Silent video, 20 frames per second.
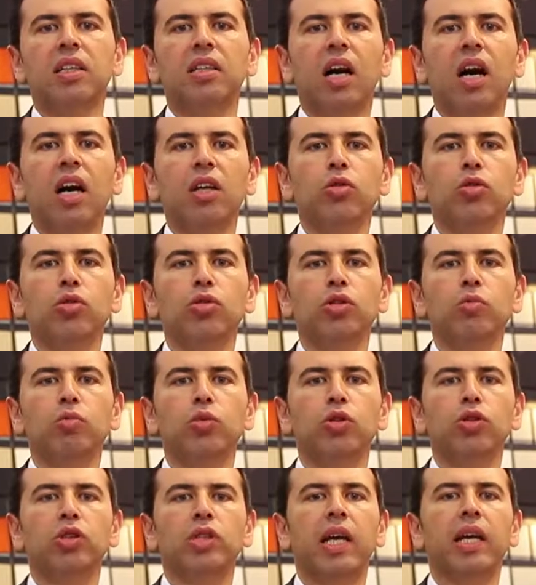daha düzgün
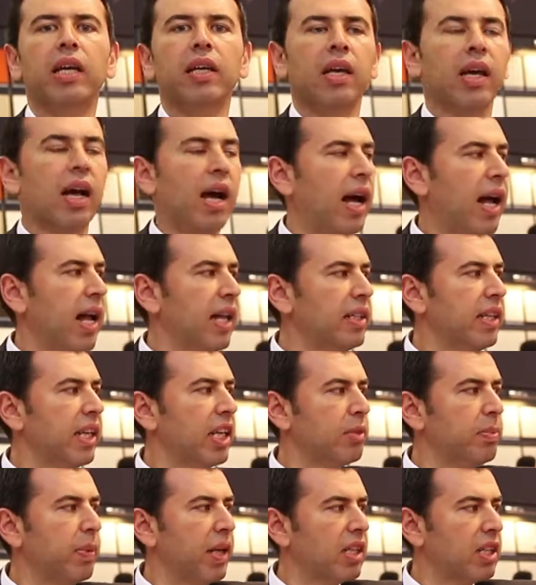bir yüzey elde
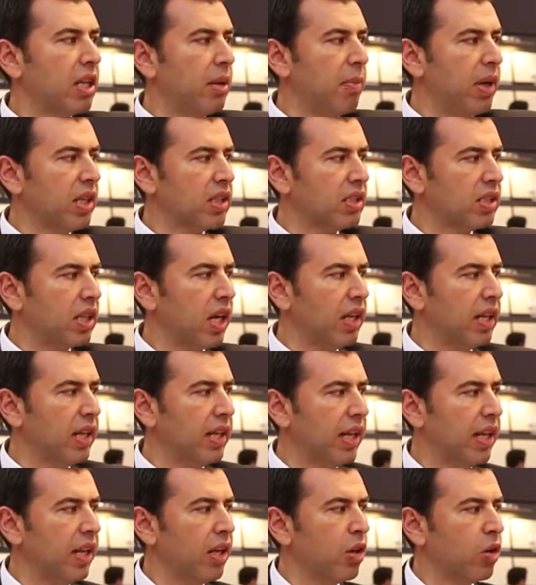etmek de mastar
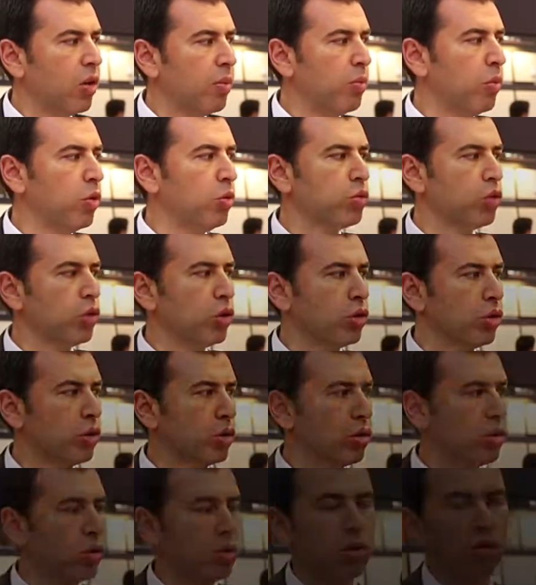ile
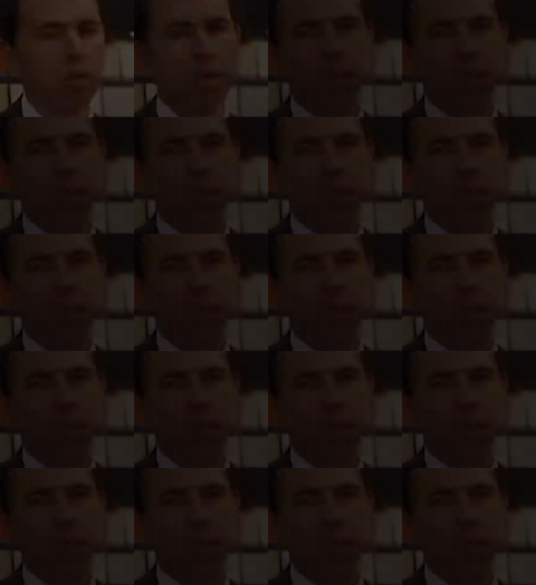mümkündür.